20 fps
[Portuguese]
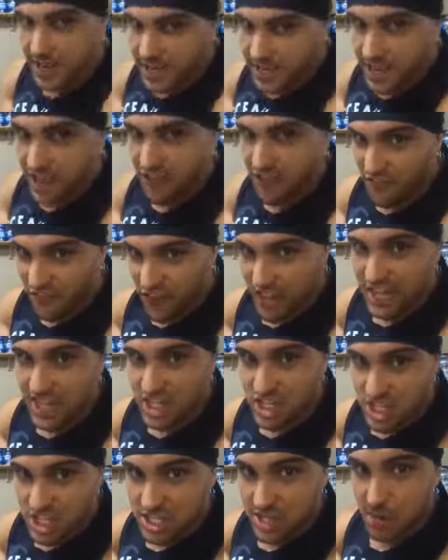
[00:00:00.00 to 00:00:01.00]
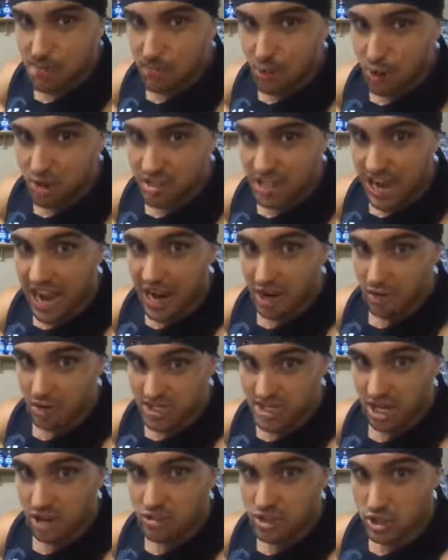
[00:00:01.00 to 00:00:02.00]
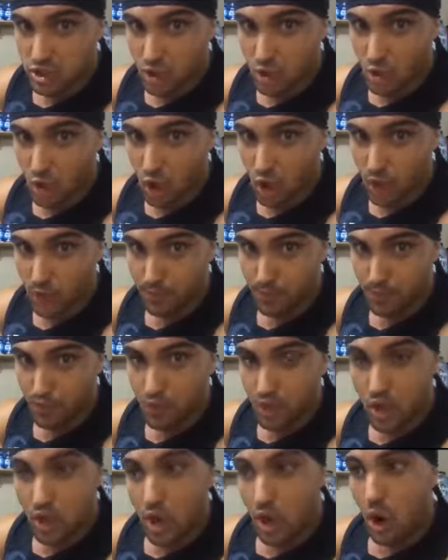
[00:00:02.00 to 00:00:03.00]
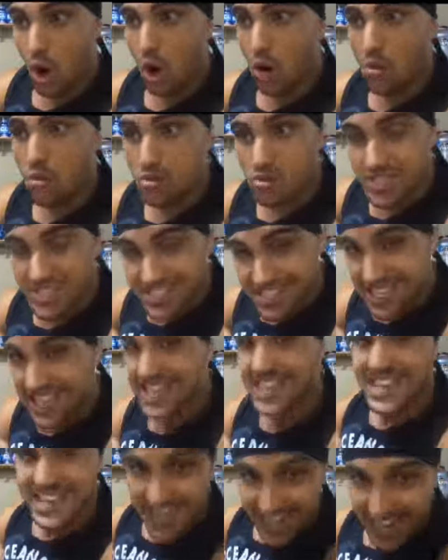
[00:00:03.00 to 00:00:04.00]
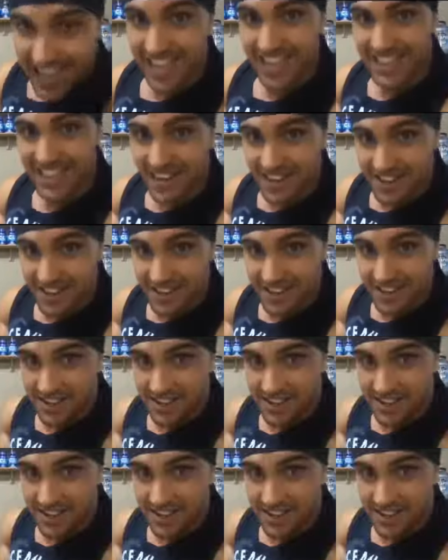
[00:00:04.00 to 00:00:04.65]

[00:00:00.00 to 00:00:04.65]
que finge se importar com a saúde do corpo ou se engana